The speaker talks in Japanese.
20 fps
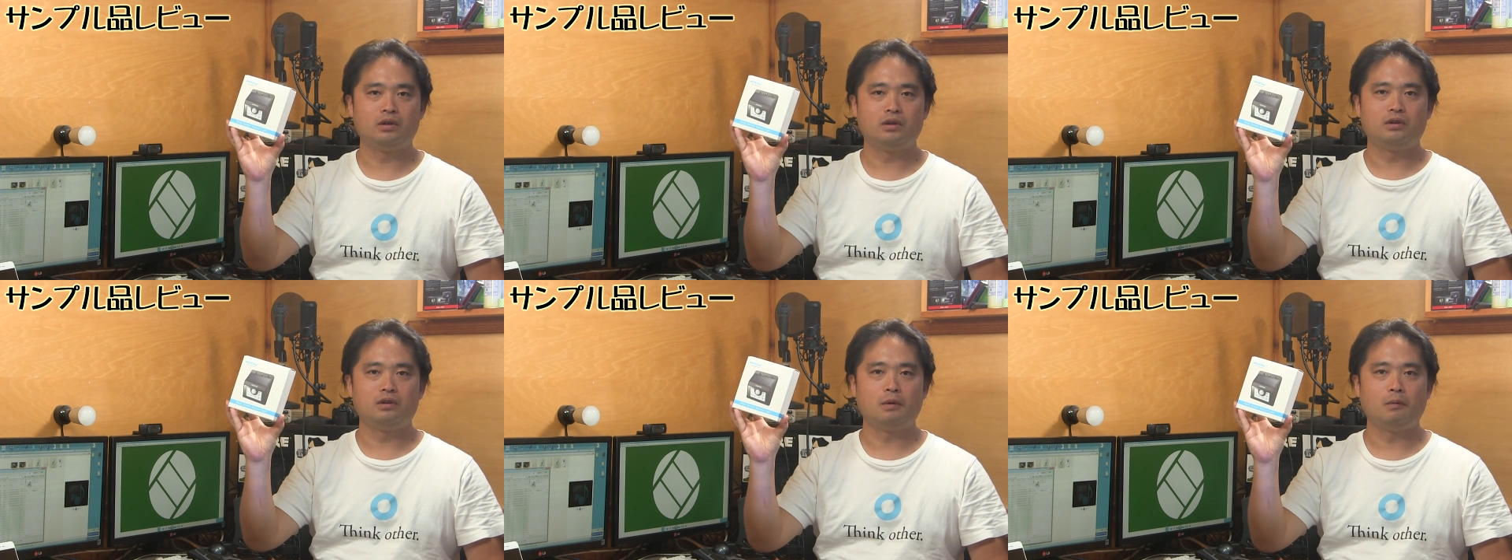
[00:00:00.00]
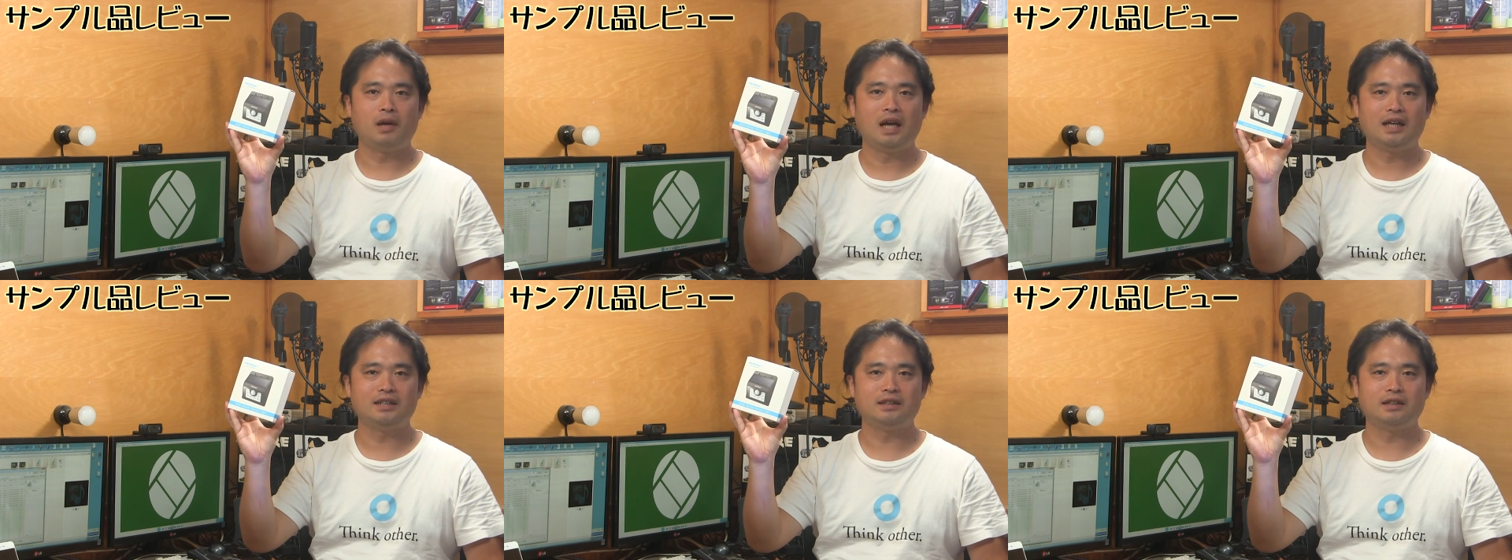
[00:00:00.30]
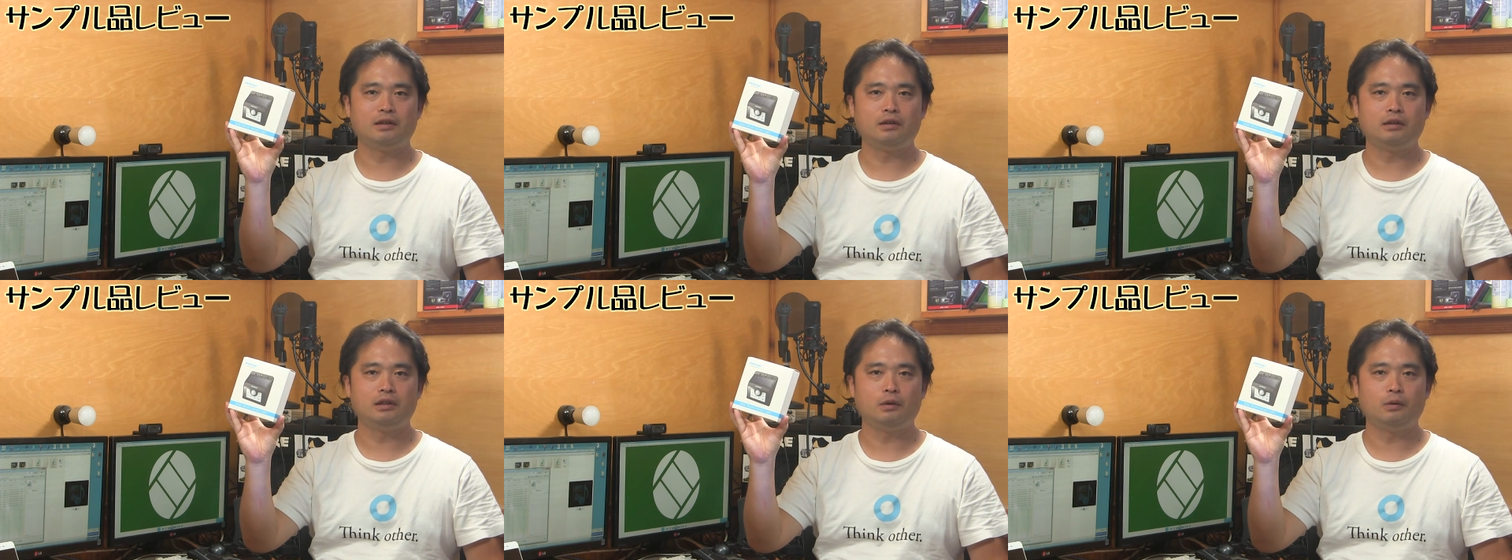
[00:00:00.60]

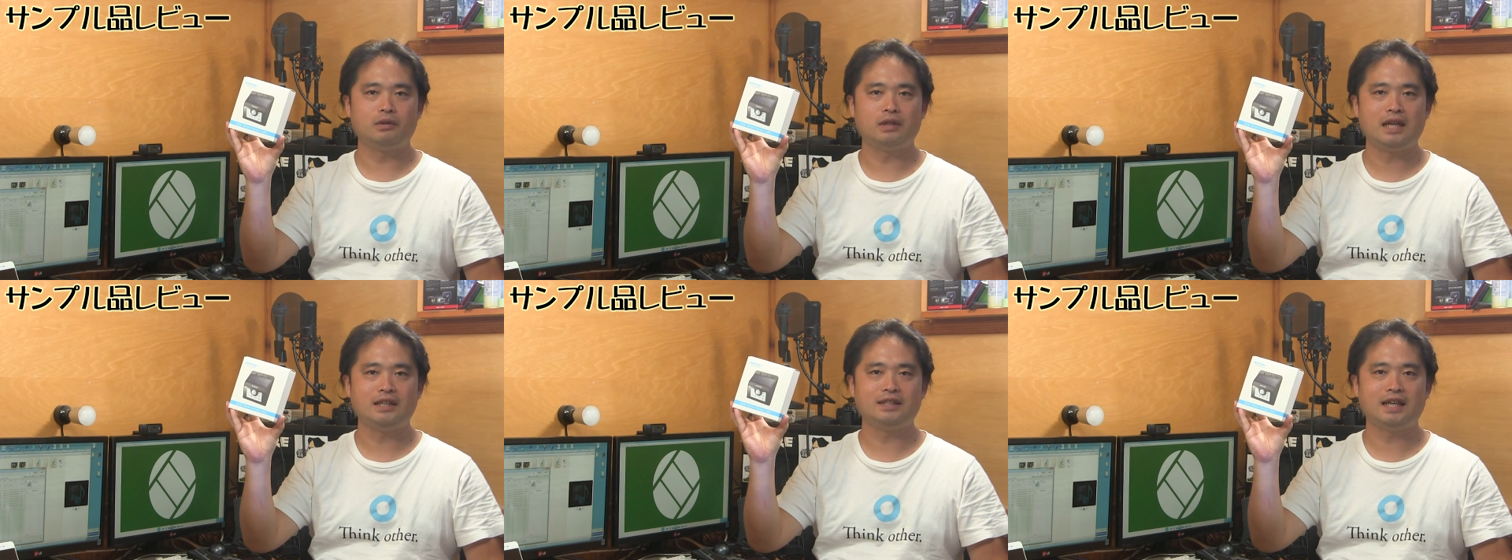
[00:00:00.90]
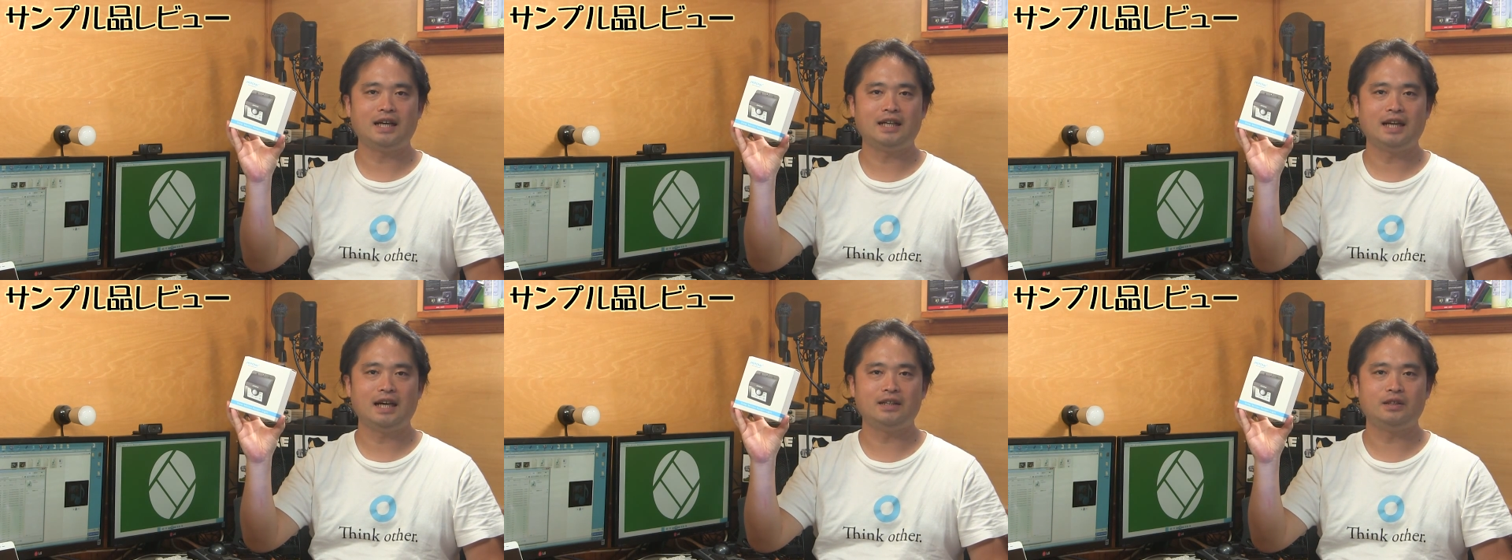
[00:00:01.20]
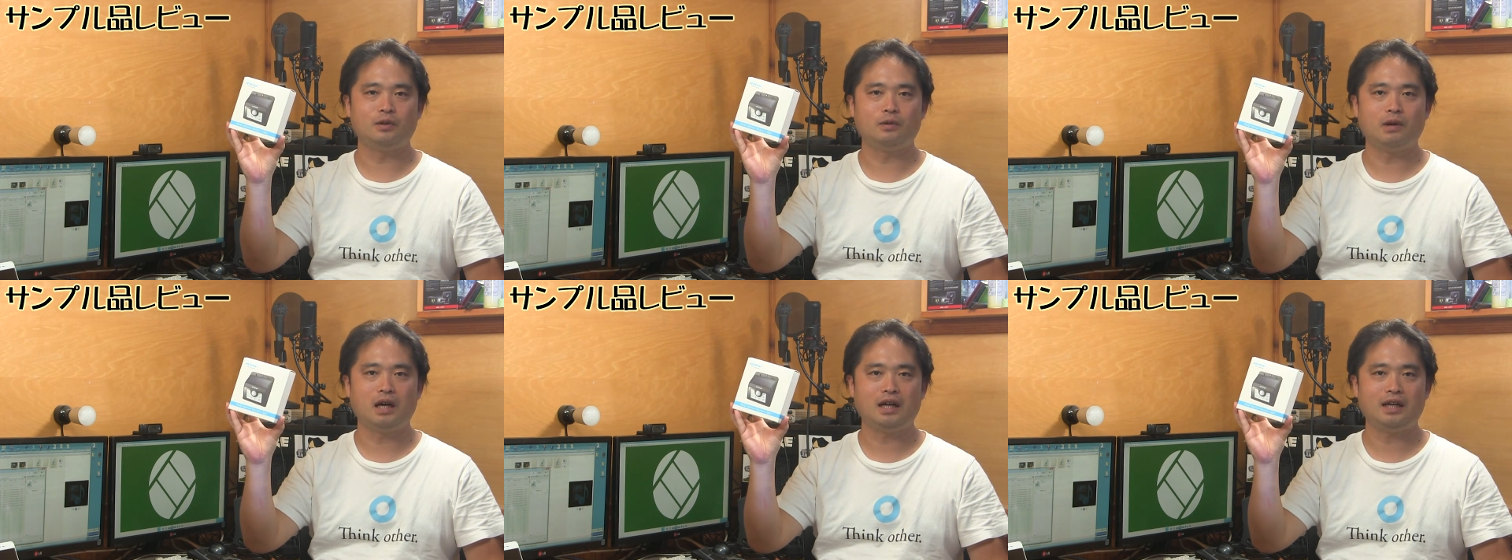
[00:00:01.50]

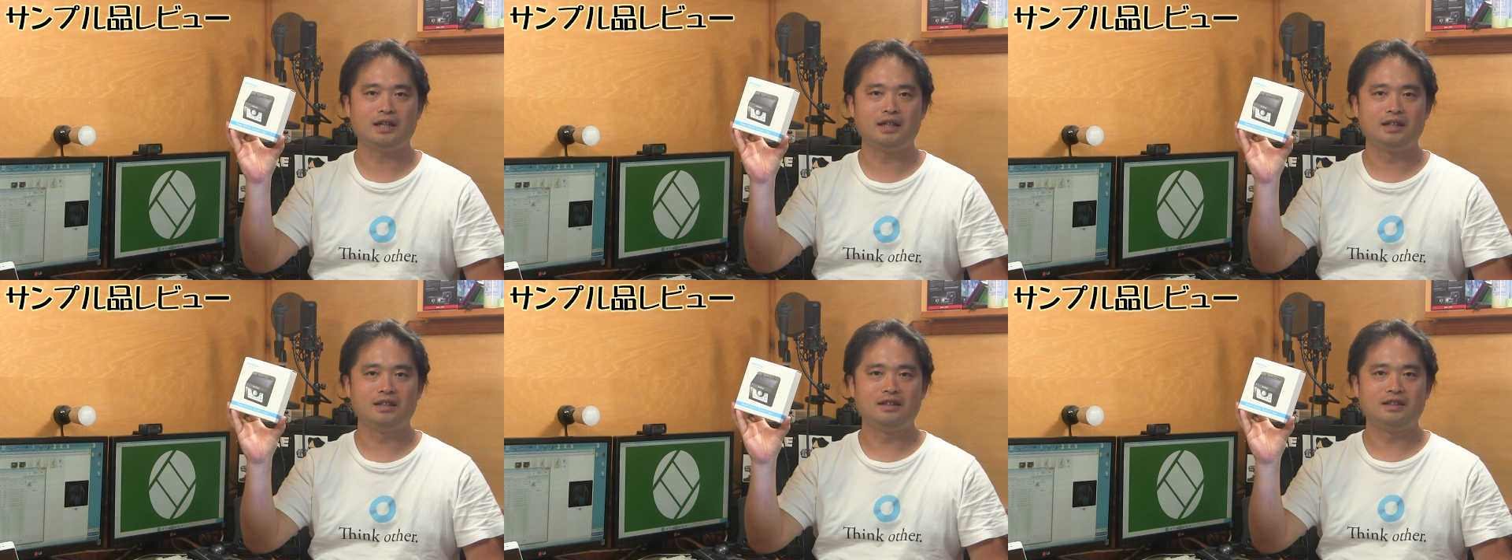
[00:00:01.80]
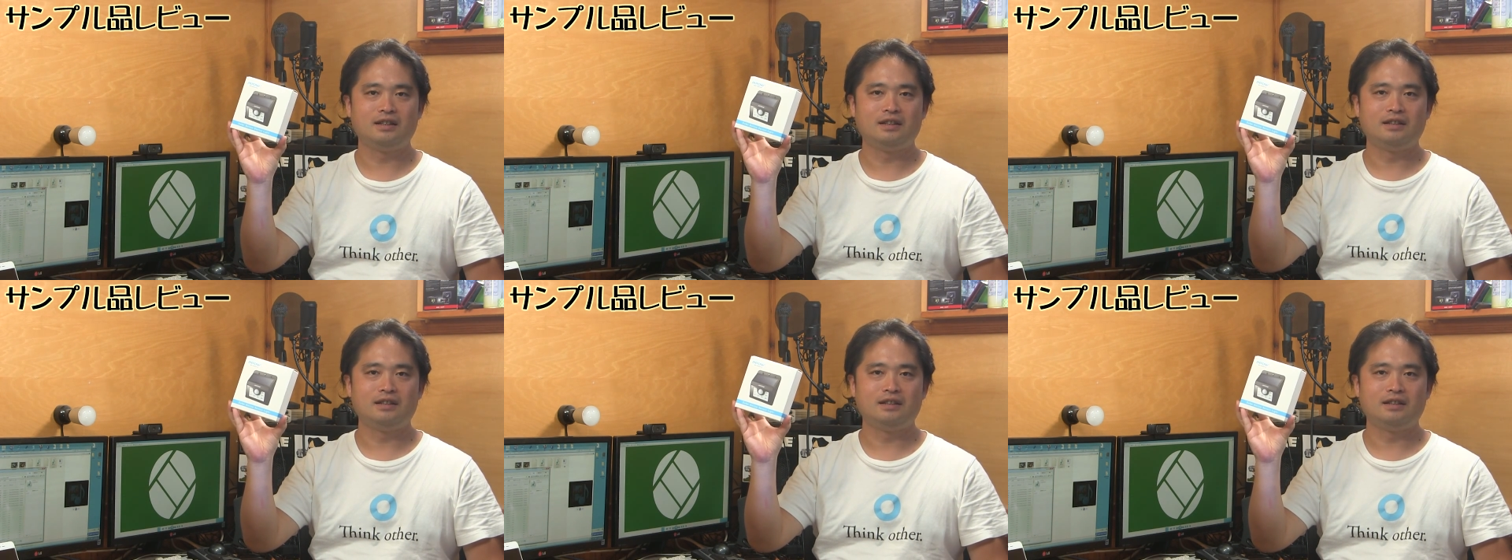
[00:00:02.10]
ソーラーモーションセンサーライトは